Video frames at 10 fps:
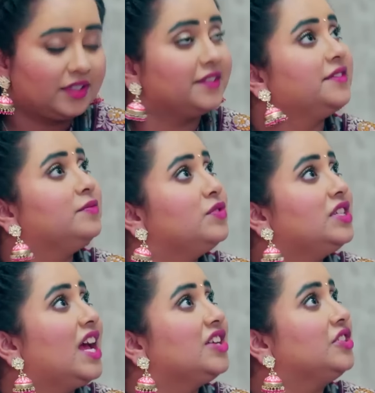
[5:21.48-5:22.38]
टिफिन
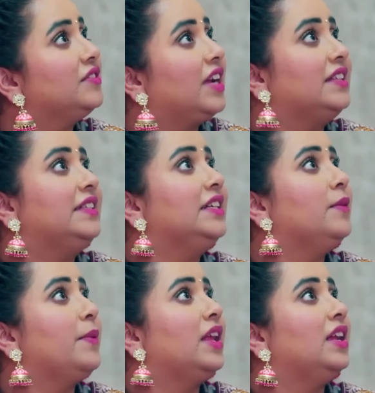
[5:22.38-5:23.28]
जी आज नवरात्रि
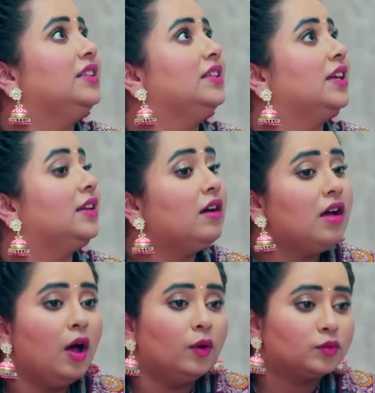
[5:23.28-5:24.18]
का पहला दिन है ना
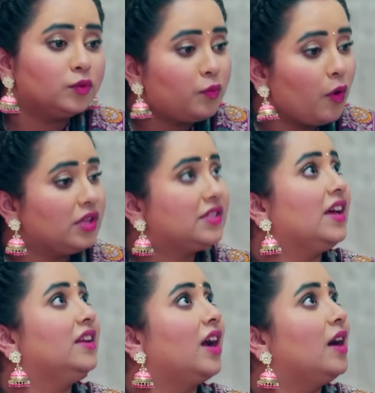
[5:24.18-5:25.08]
तो बहुत
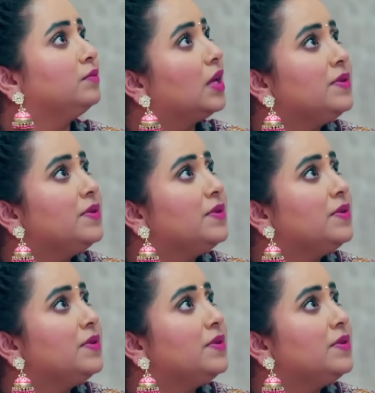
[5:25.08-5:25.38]
सारा काम था